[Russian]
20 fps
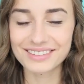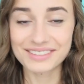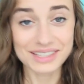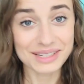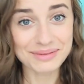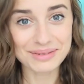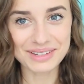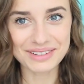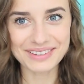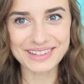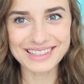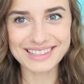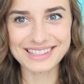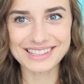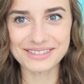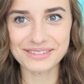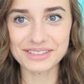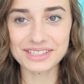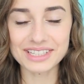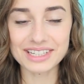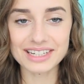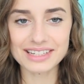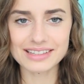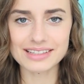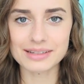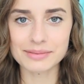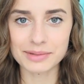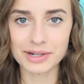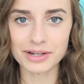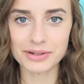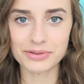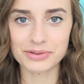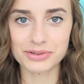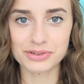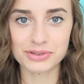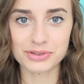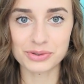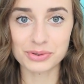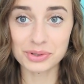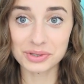Всем привет! Сегодня я снимаю
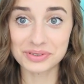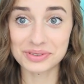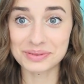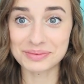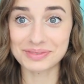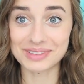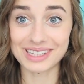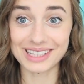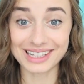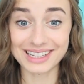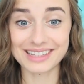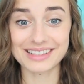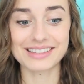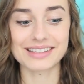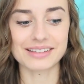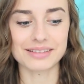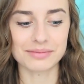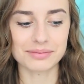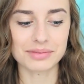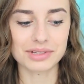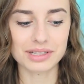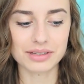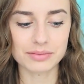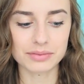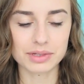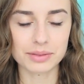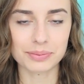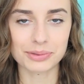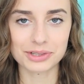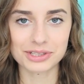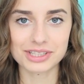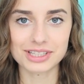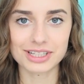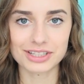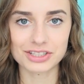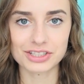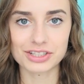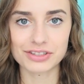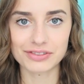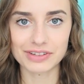с новым лензом, и мне просто
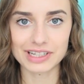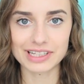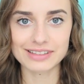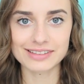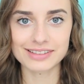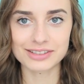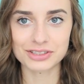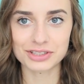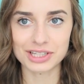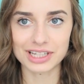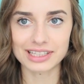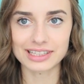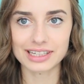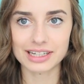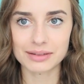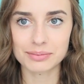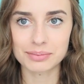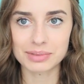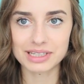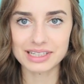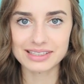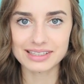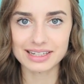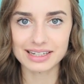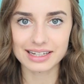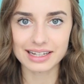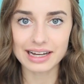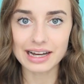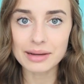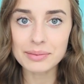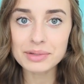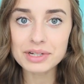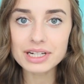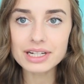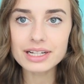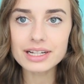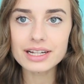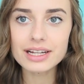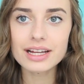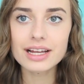даже не верится, что я так близко к
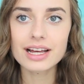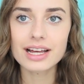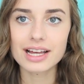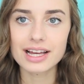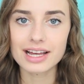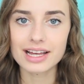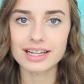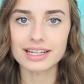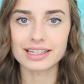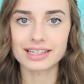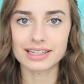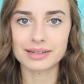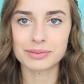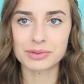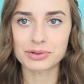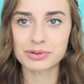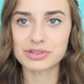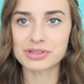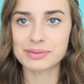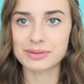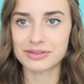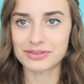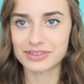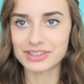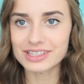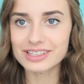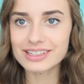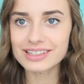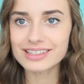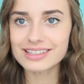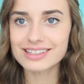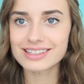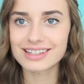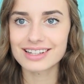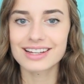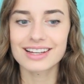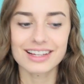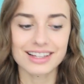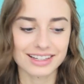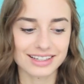камере, и я могу себя видеть,
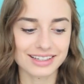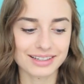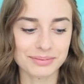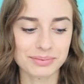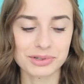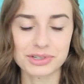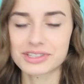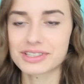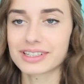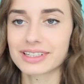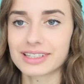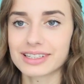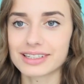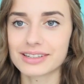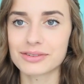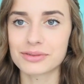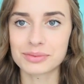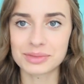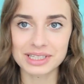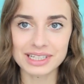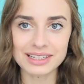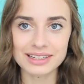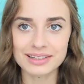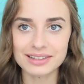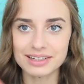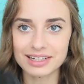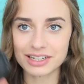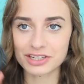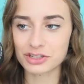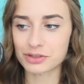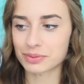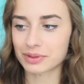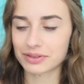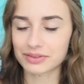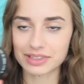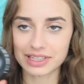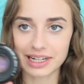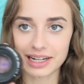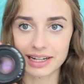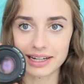и просто... У меня раньше была
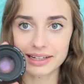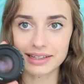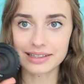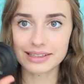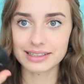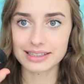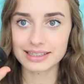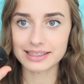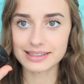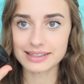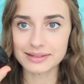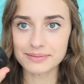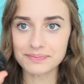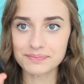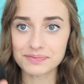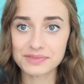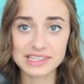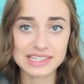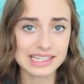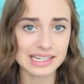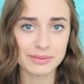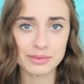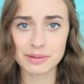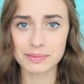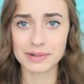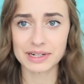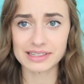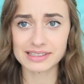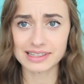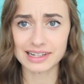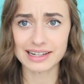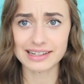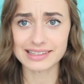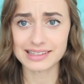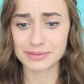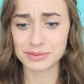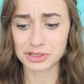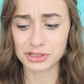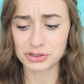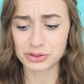вот такая ленза, самая простая,
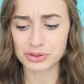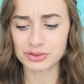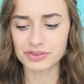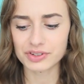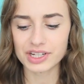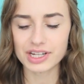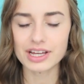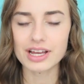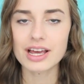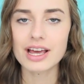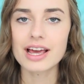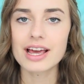самая дешевая,